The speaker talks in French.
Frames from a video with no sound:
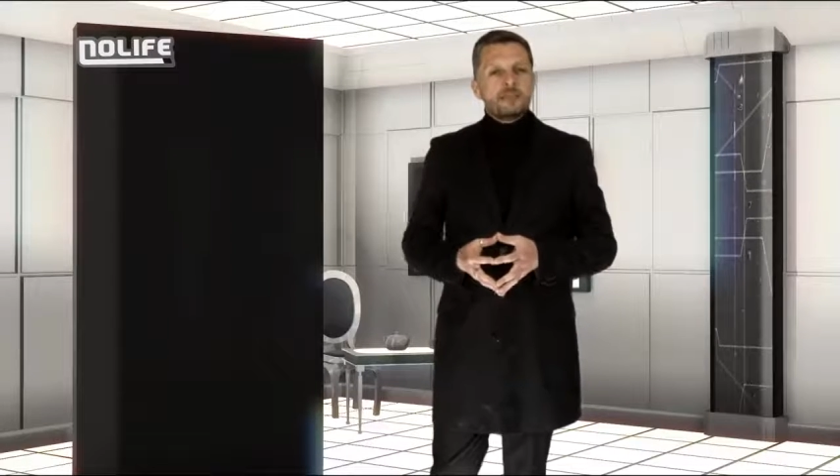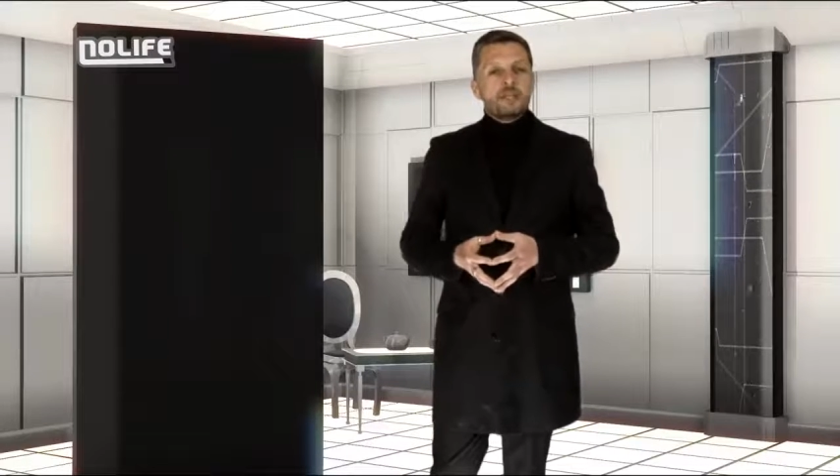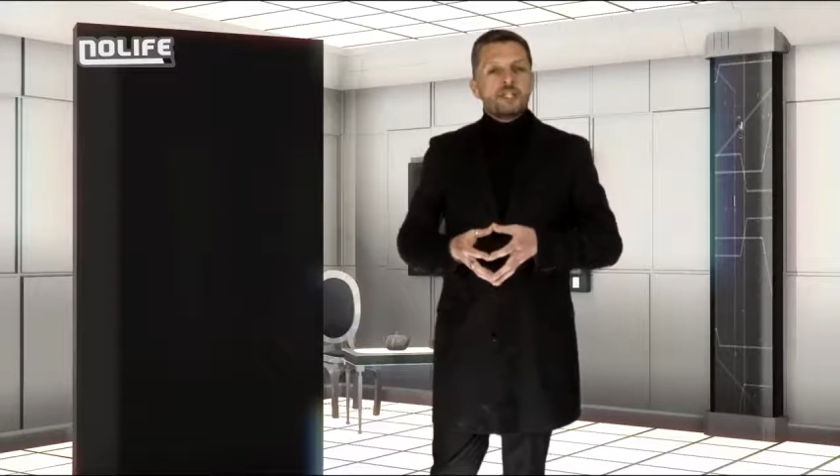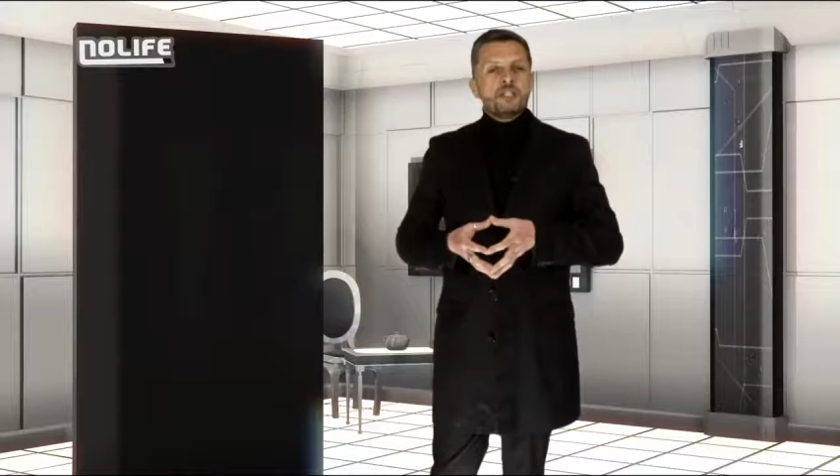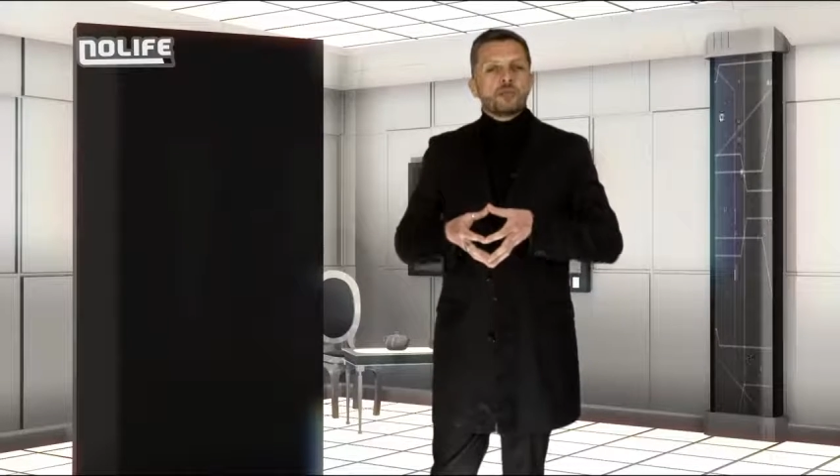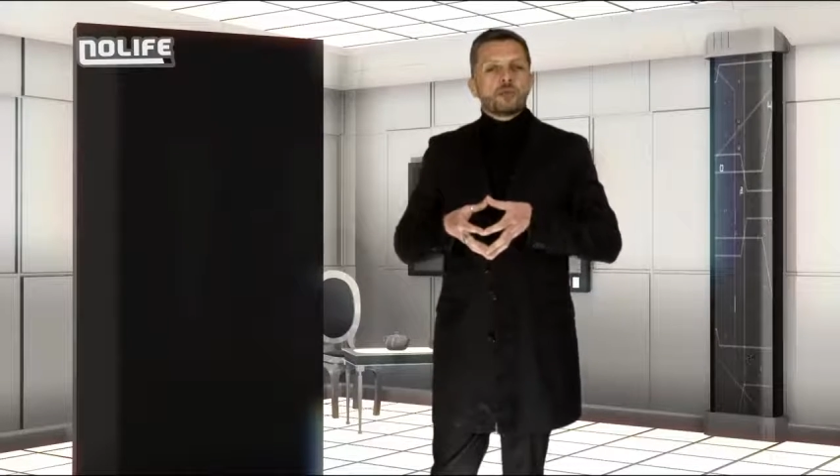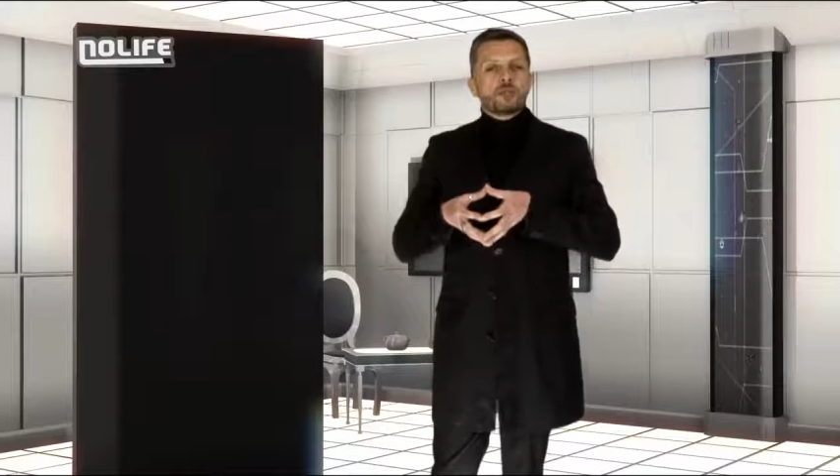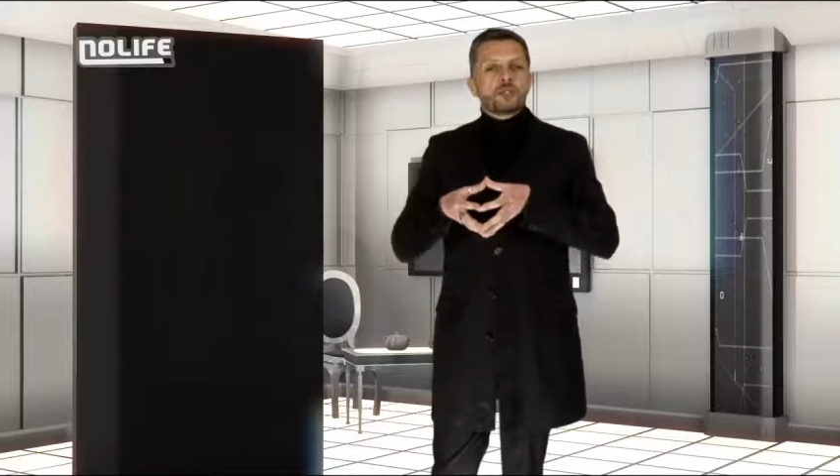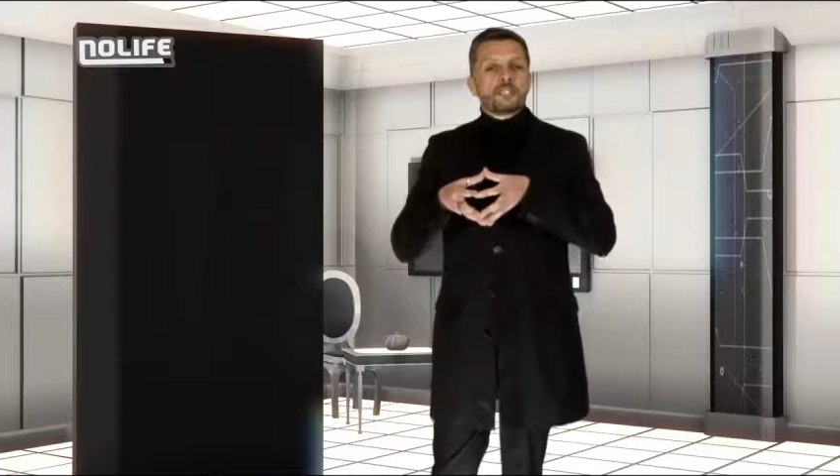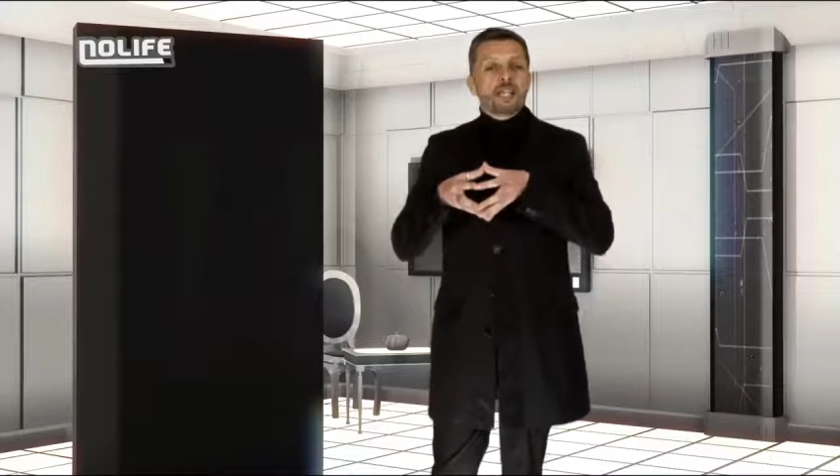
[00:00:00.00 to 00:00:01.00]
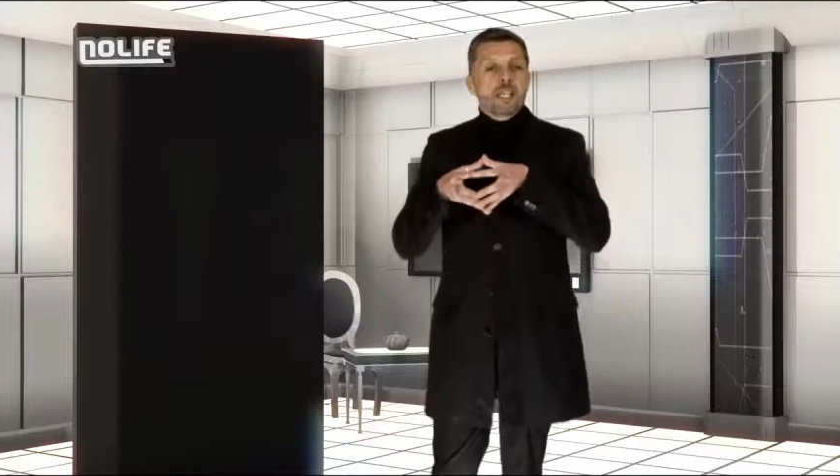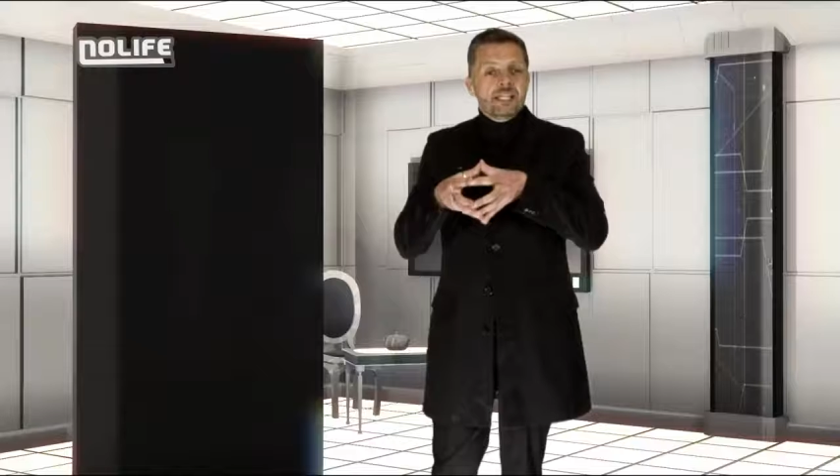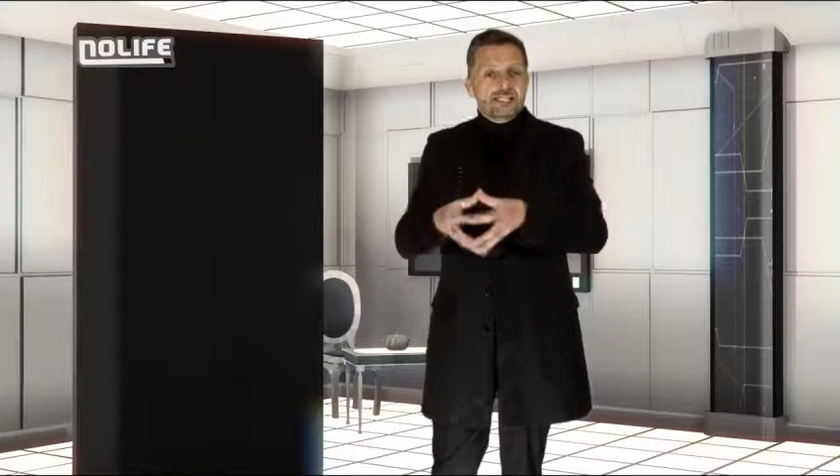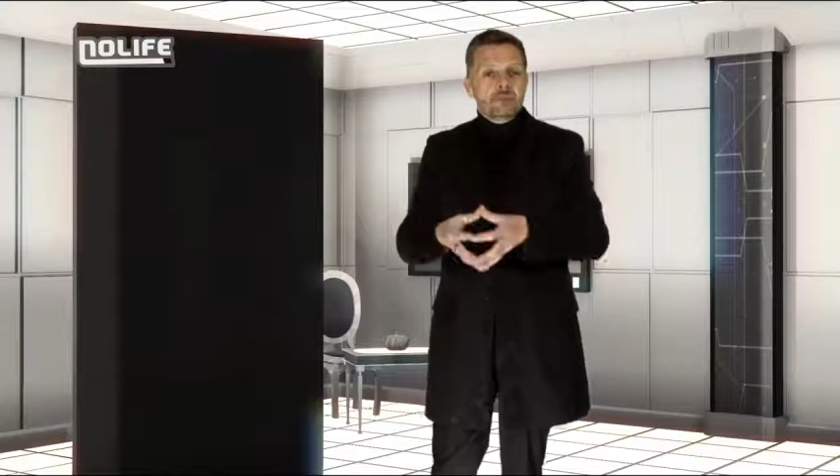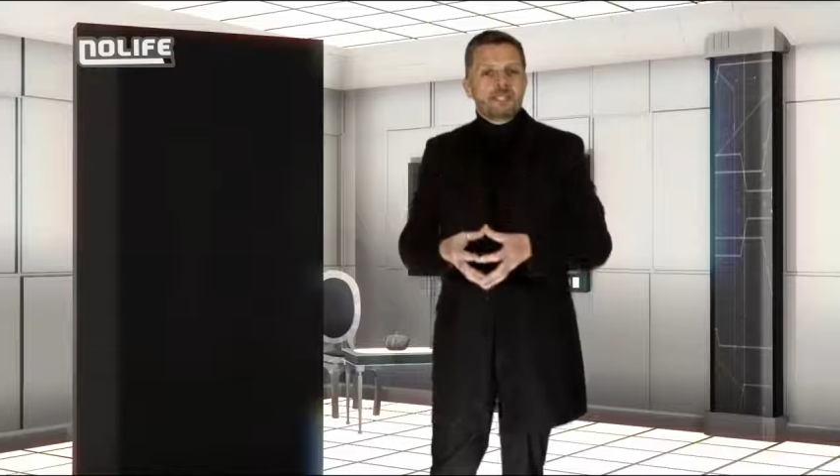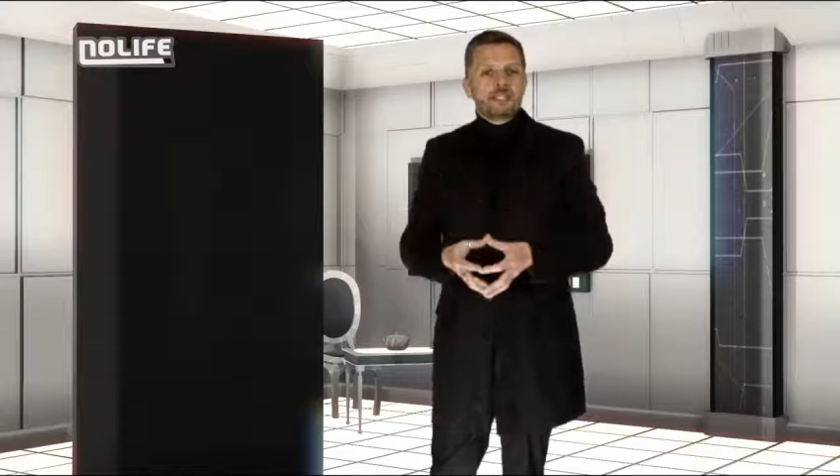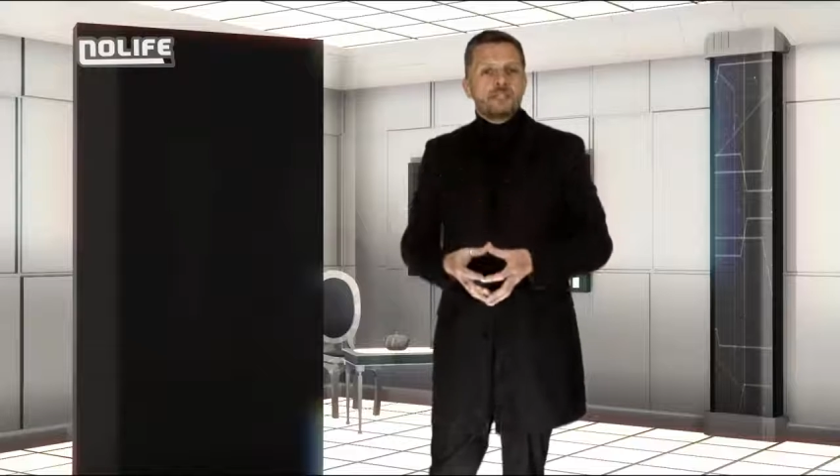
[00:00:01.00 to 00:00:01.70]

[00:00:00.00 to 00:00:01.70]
les machines ont commencé à assimiler